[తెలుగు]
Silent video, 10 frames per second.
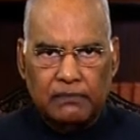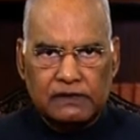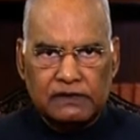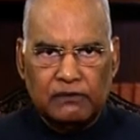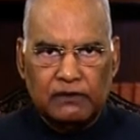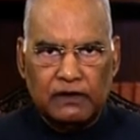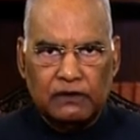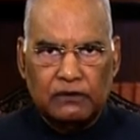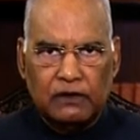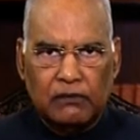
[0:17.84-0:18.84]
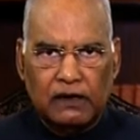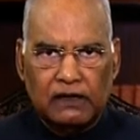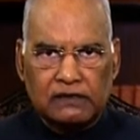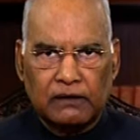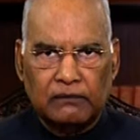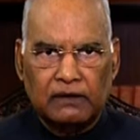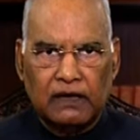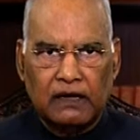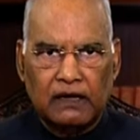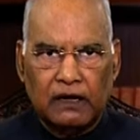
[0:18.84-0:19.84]
సుమారు ఏడు శతాబ్దాల క్రితం
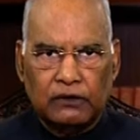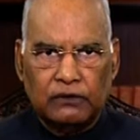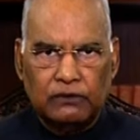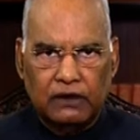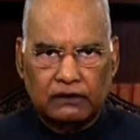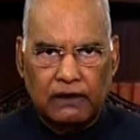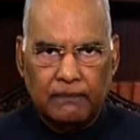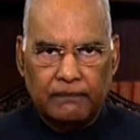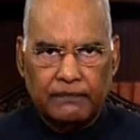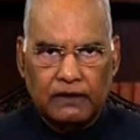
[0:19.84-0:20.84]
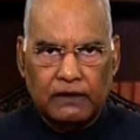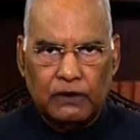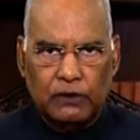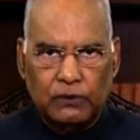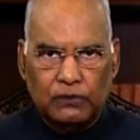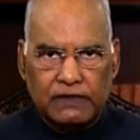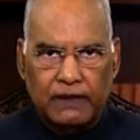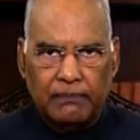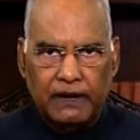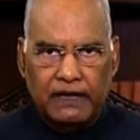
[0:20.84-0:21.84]
జనవరి ఇరవై ఆరవ తేదీన
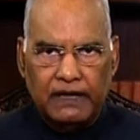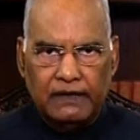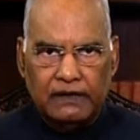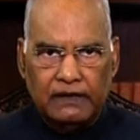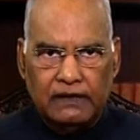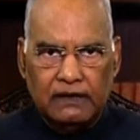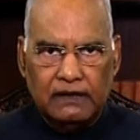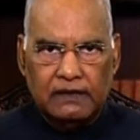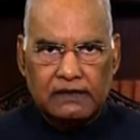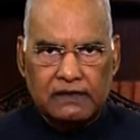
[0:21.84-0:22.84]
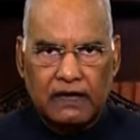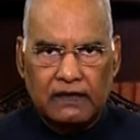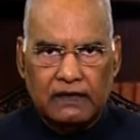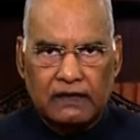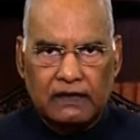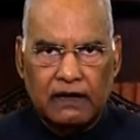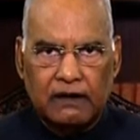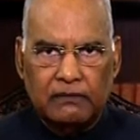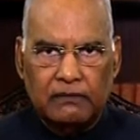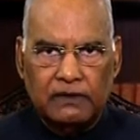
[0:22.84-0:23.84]
మన రాజ్యాంగం అమలులోకి
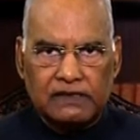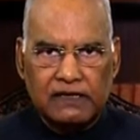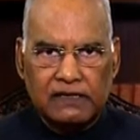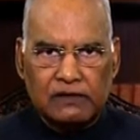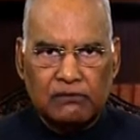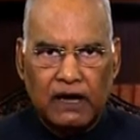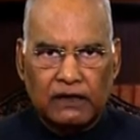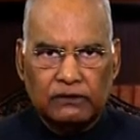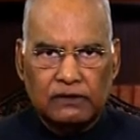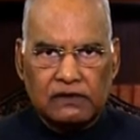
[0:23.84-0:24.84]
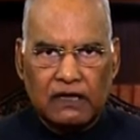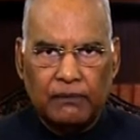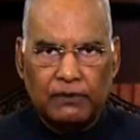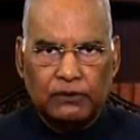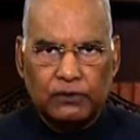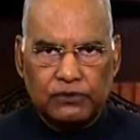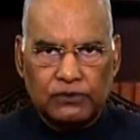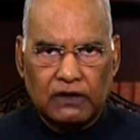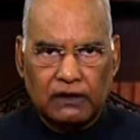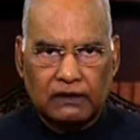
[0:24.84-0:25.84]
వచ్చింది దానికన్నా
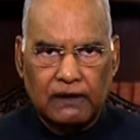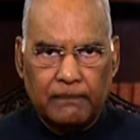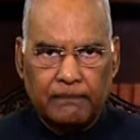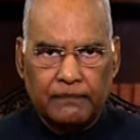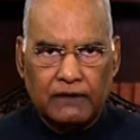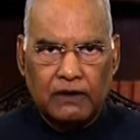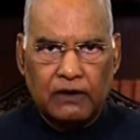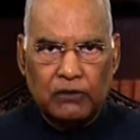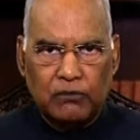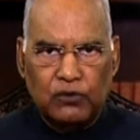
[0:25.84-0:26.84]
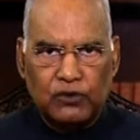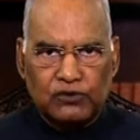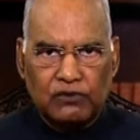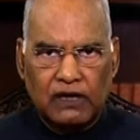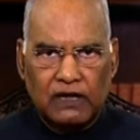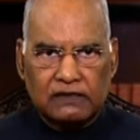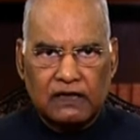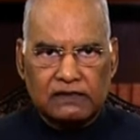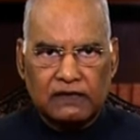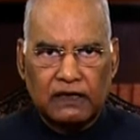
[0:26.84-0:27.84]
ముందే ఈ తేదీకి
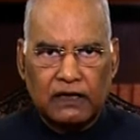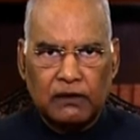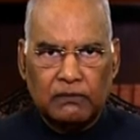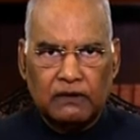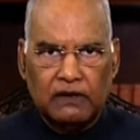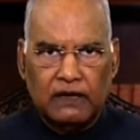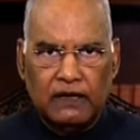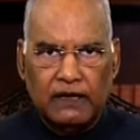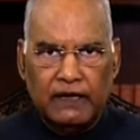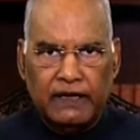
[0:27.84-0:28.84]
ఒక విశిష్టత కలిగింది